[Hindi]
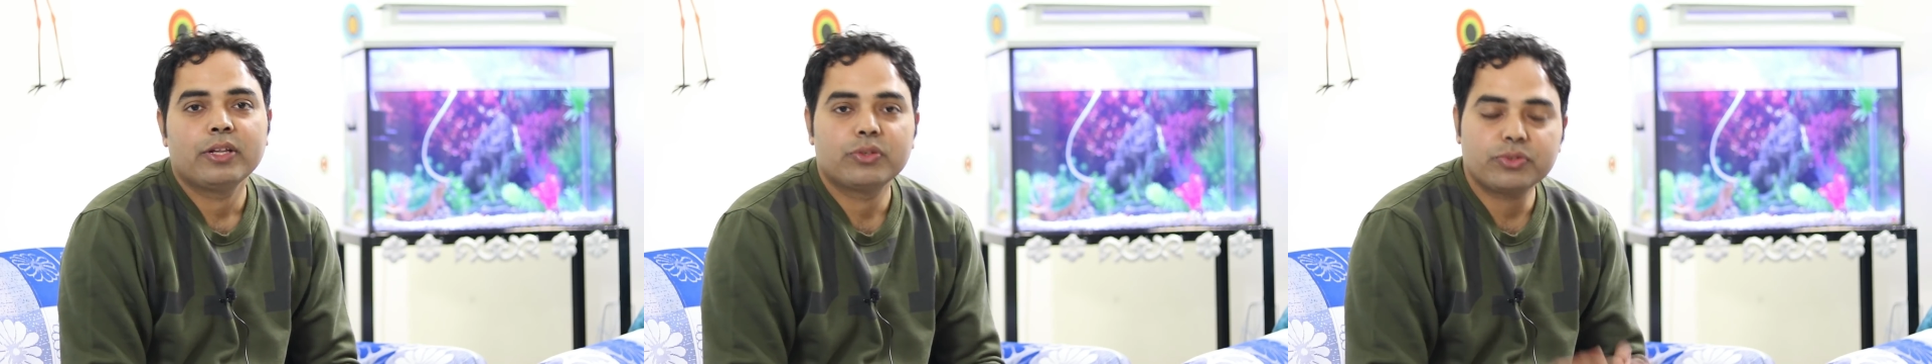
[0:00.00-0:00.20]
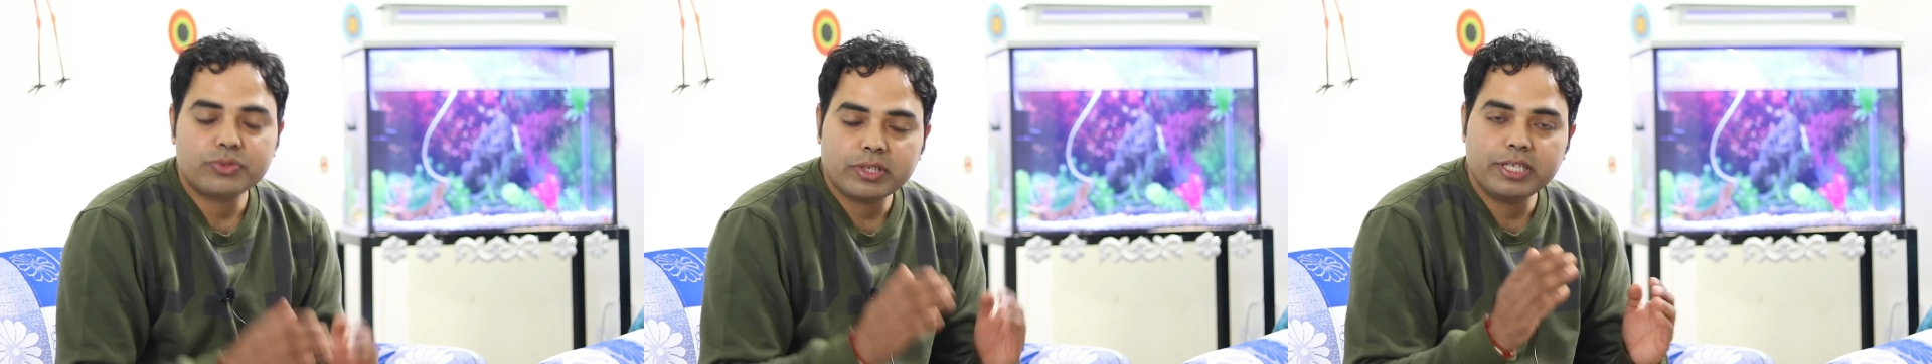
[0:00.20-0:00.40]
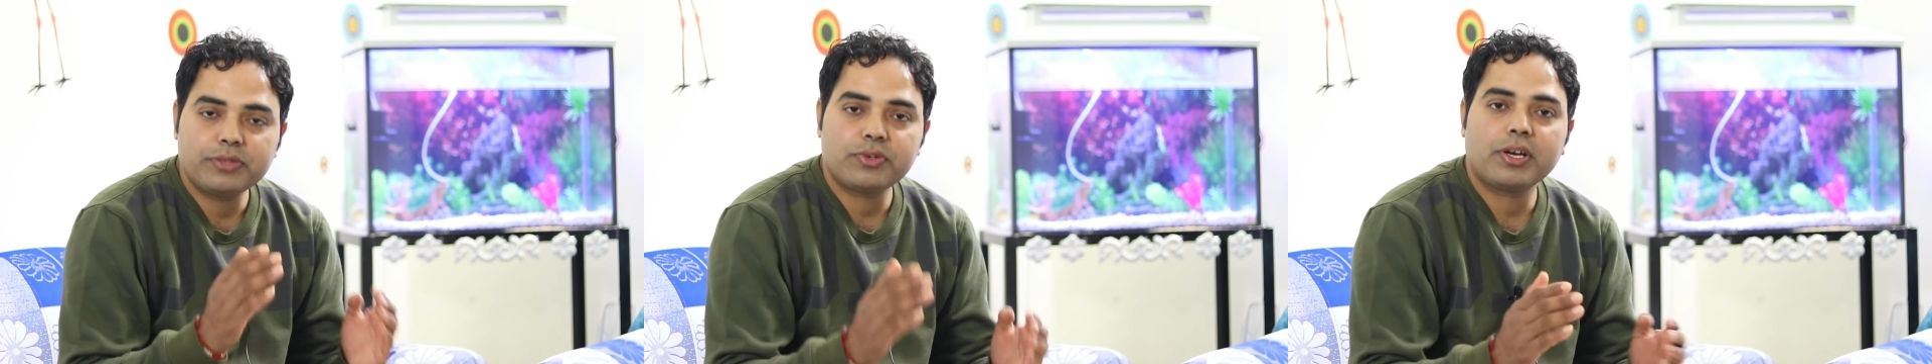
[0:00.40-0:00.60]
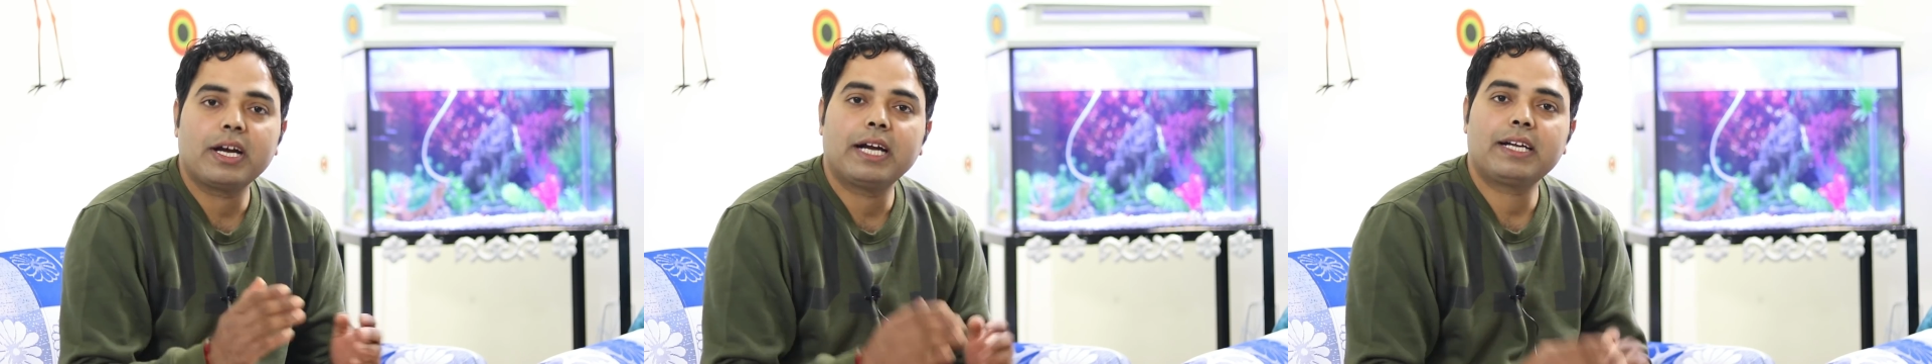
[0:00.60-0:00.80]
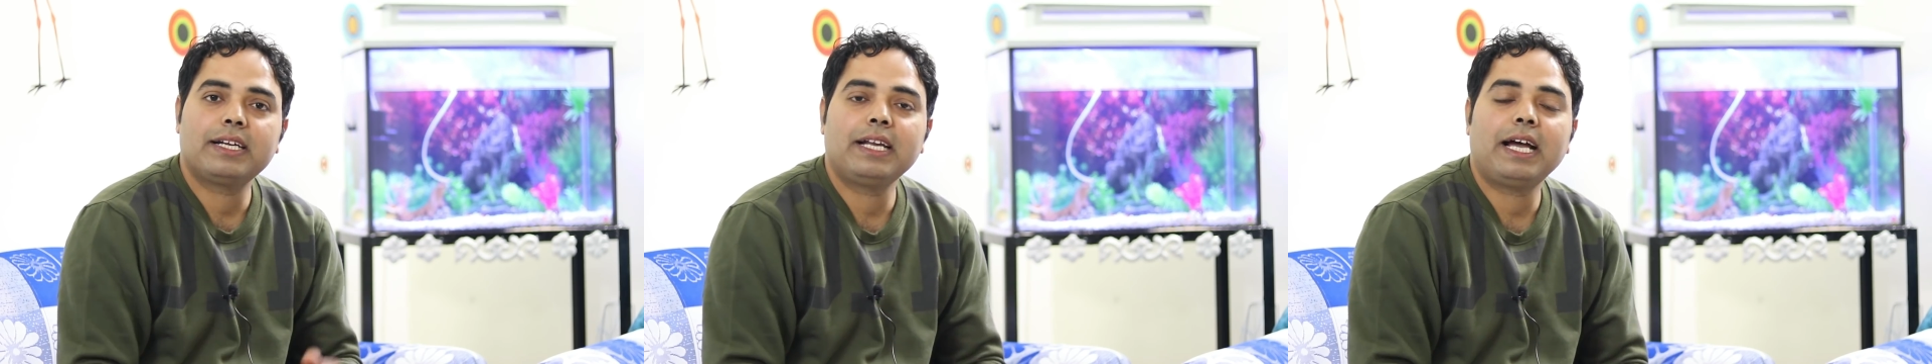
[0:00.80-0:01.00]
दोस्तों ये जो
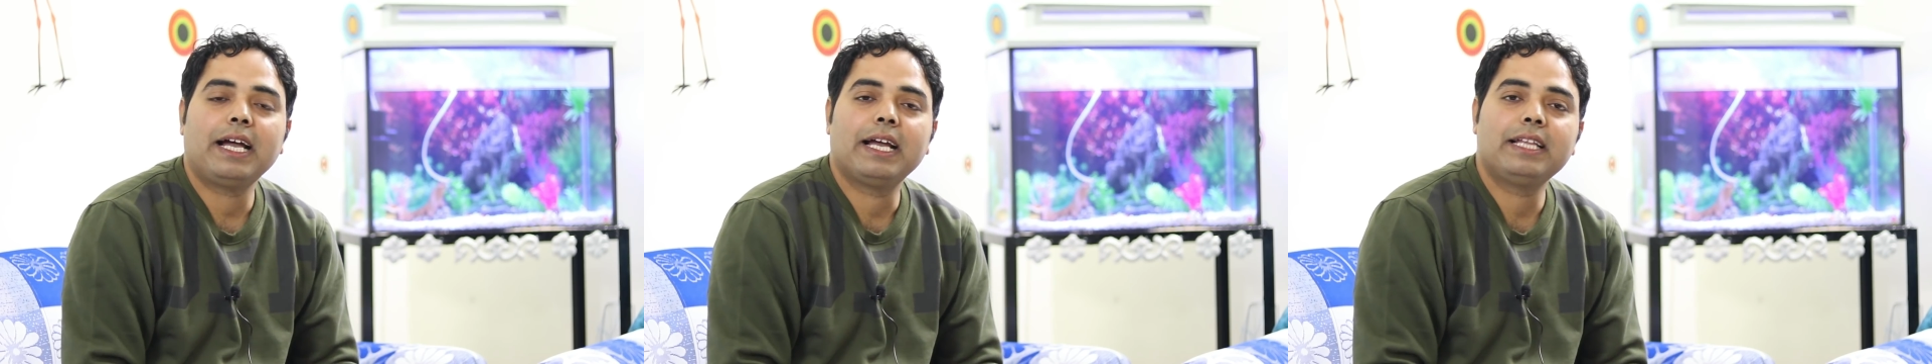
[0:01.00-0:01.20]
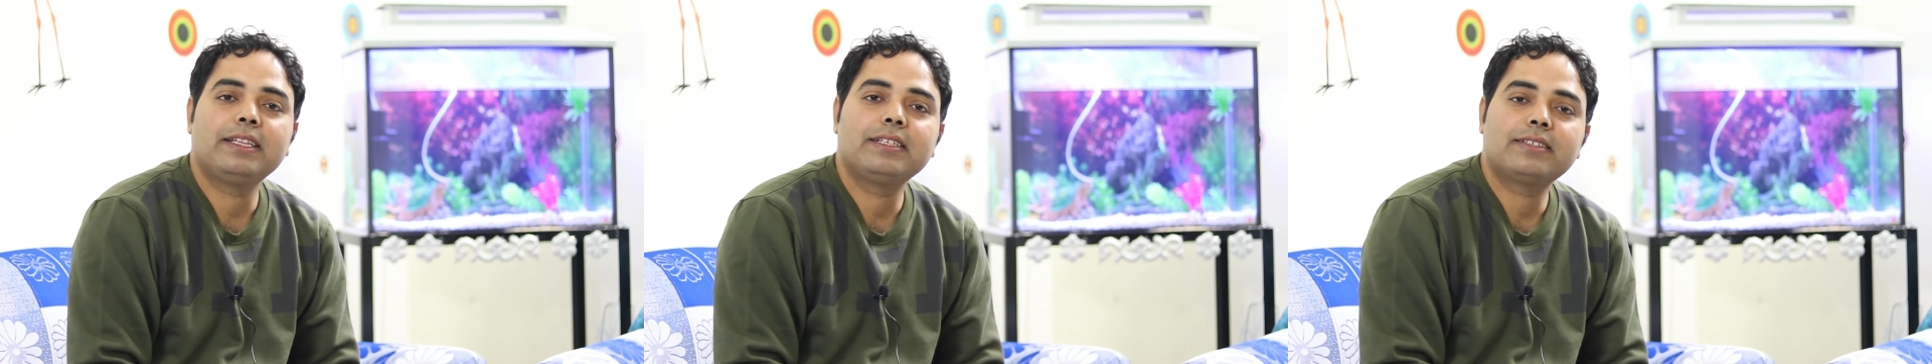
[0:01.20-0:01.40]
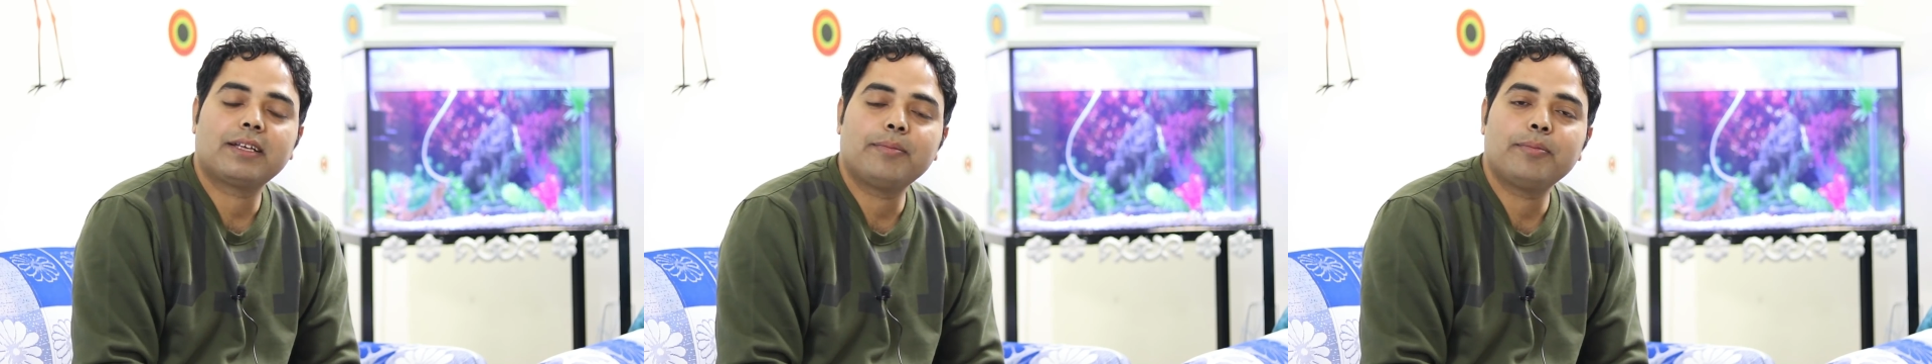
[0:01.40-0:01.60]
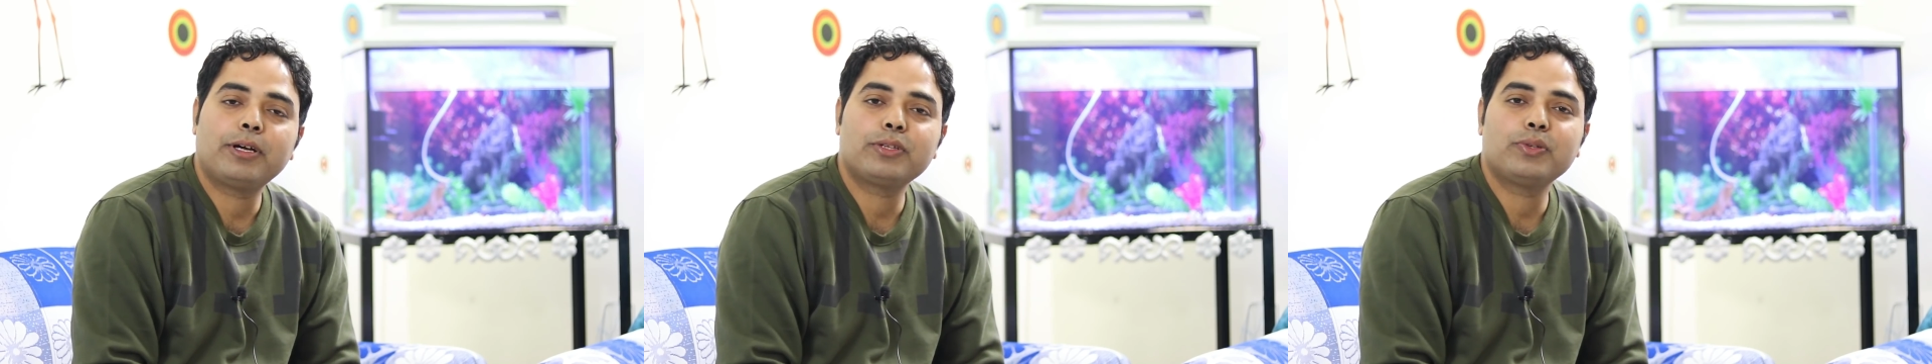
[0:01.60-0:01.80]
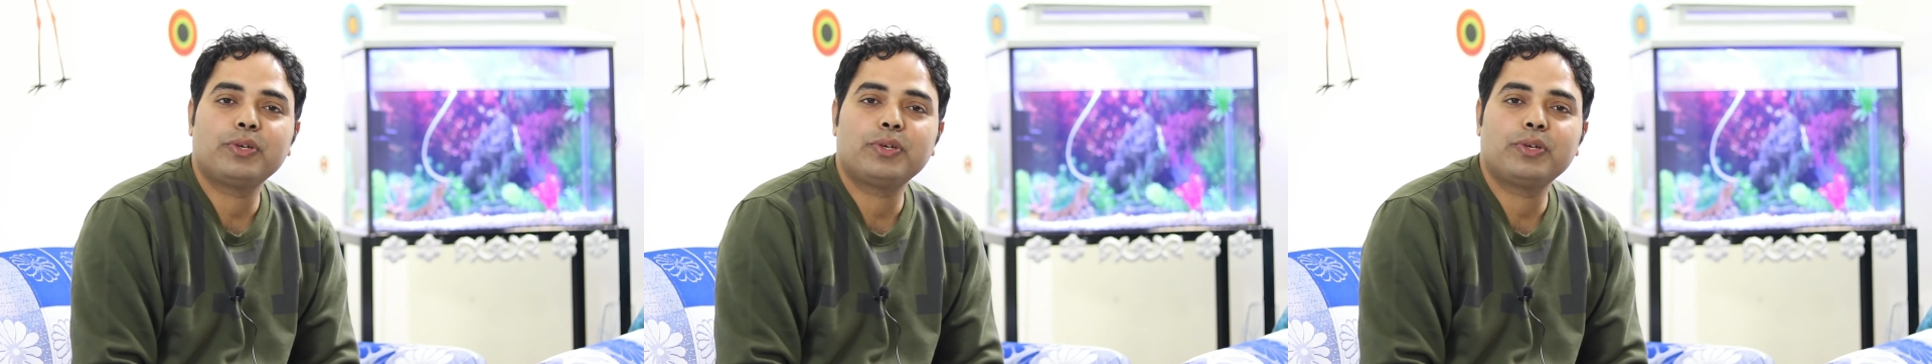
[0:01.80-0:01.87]
घटना है दिसंबर